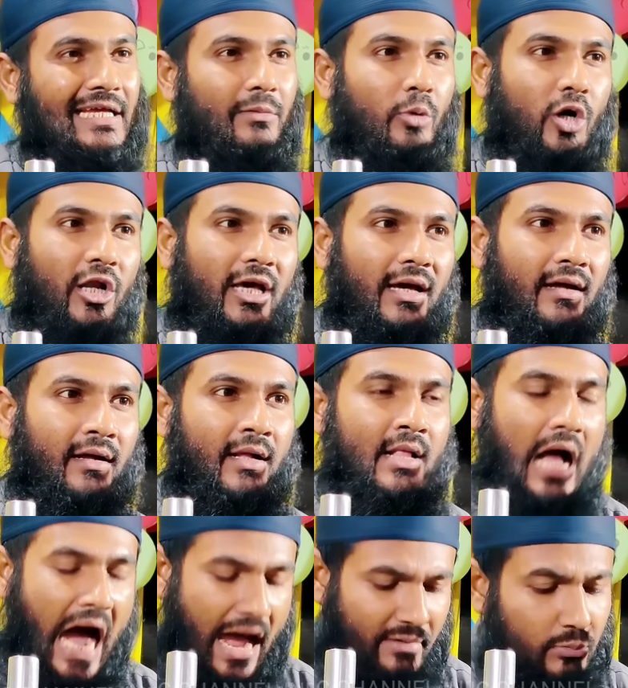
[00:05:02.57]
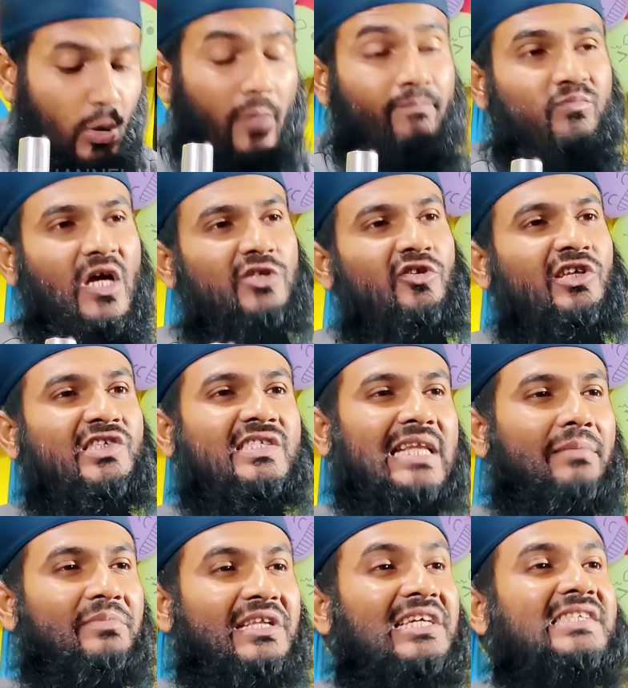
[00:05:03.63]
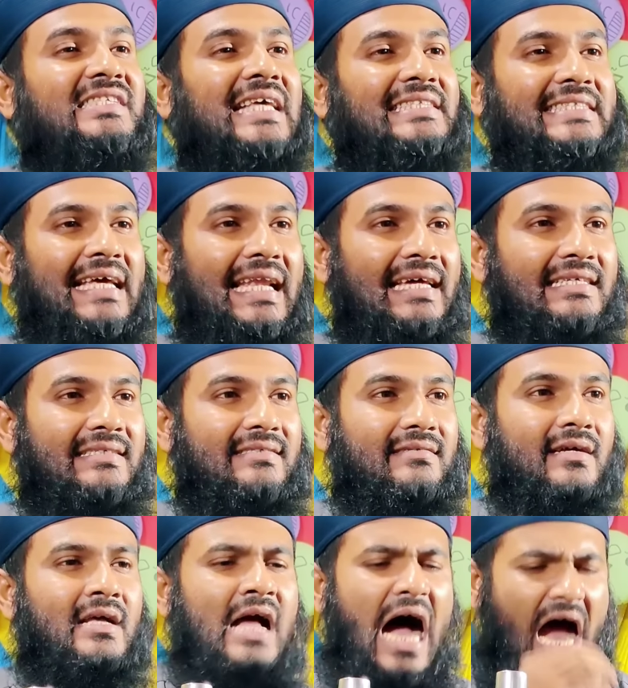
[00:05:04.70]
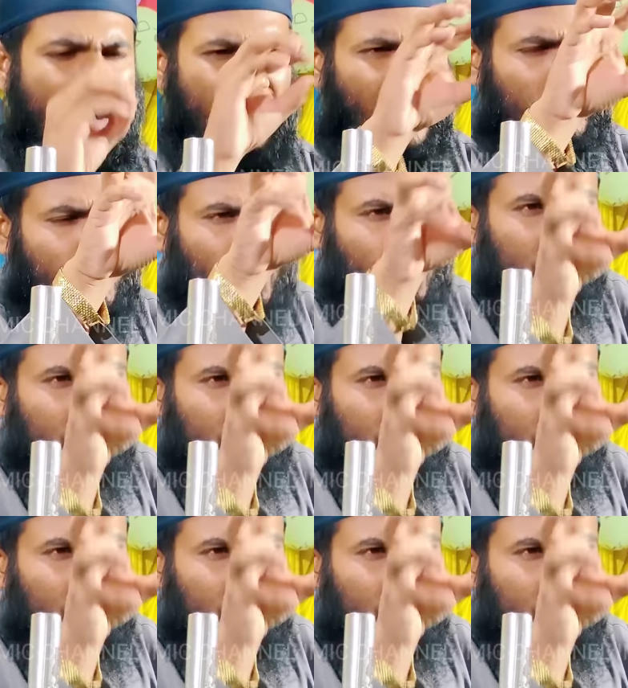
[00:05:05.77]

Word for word: কাকে বলে আমি মমতাজুল ইসলাম রিক্সা চালাই আমার